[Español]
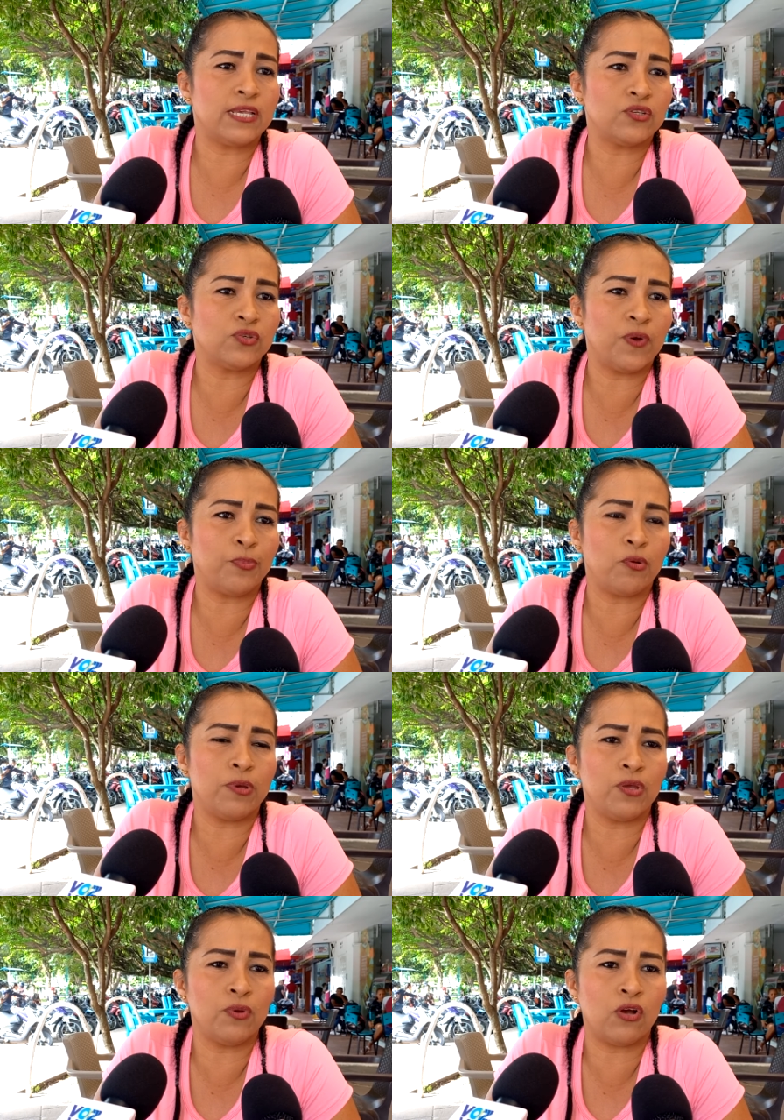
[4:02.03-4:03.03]
eso fue por
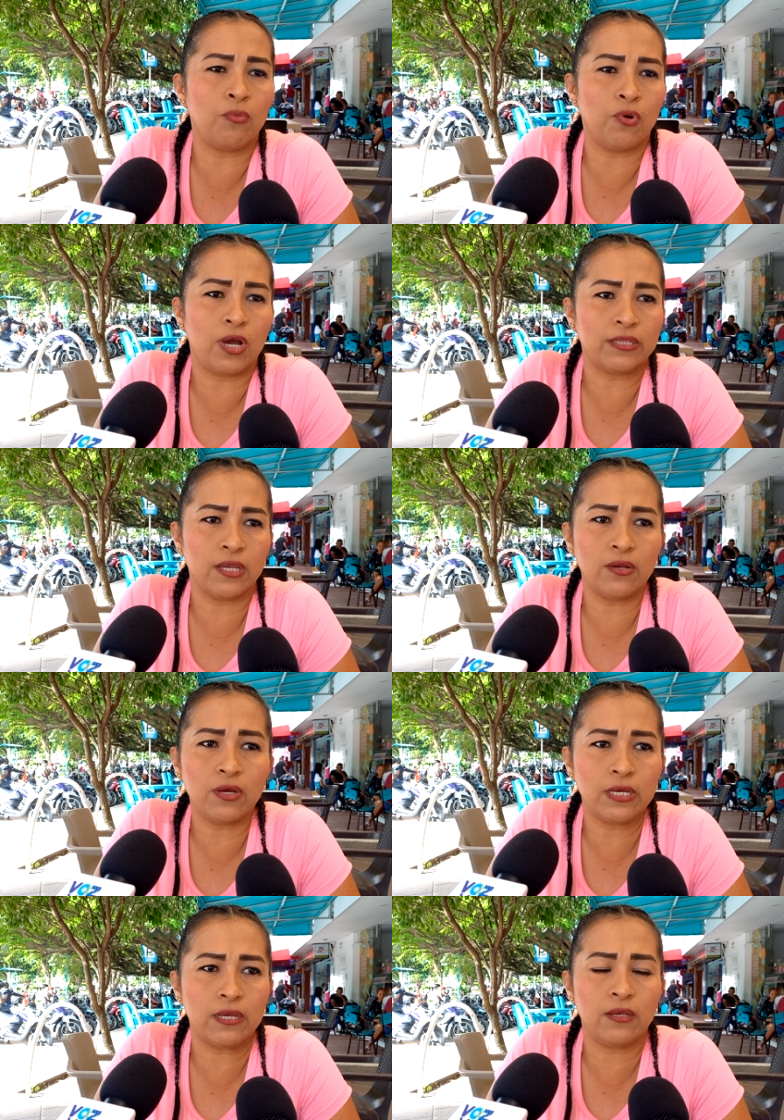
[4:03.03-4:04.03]
medio de una
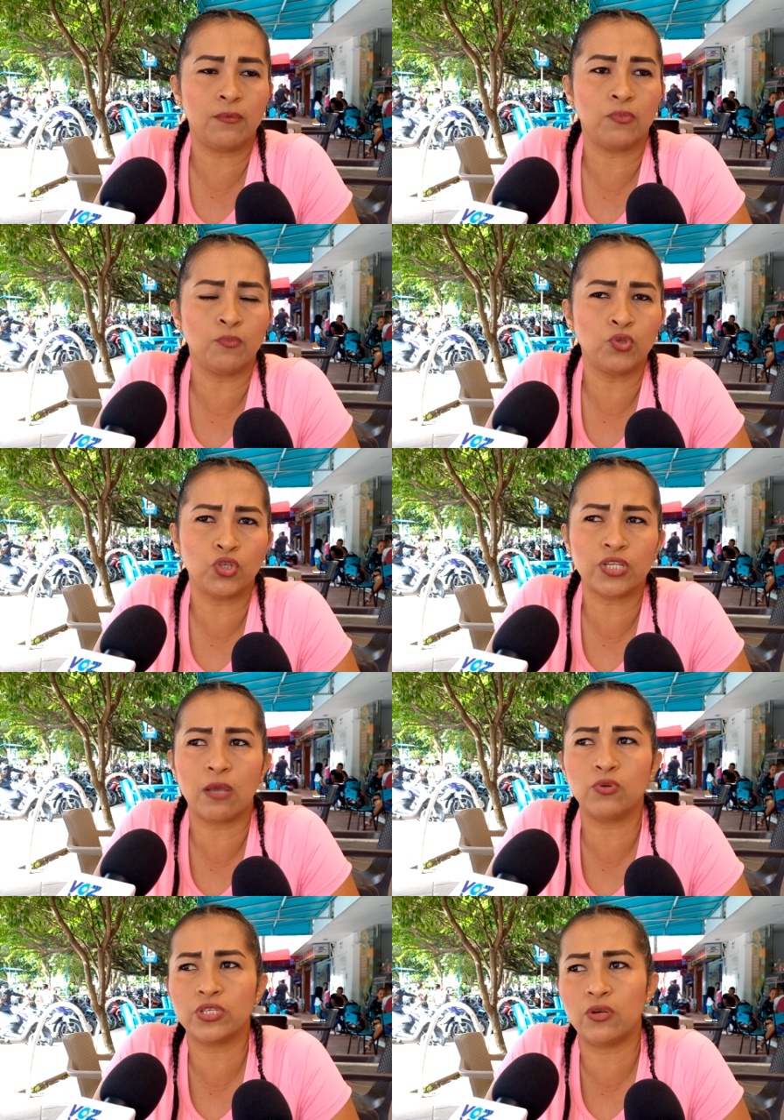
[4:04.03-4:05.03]
convocatoria que muchos
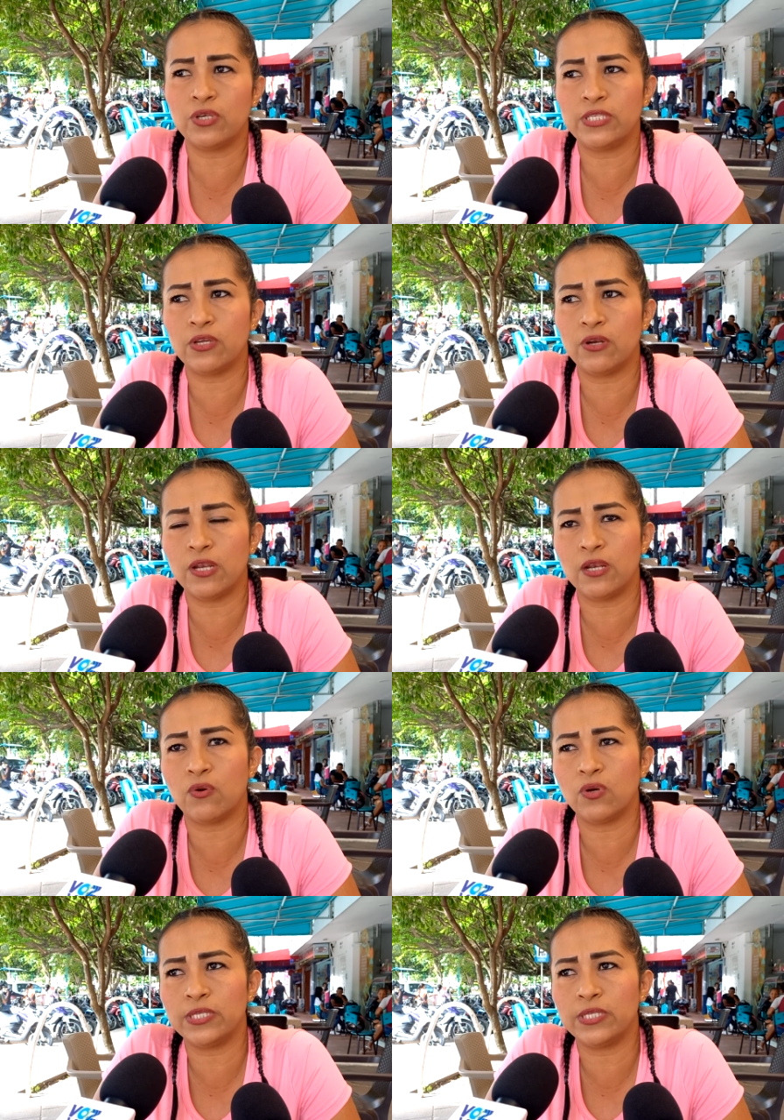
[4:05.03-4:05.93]
sabemos que lo hicieron en, el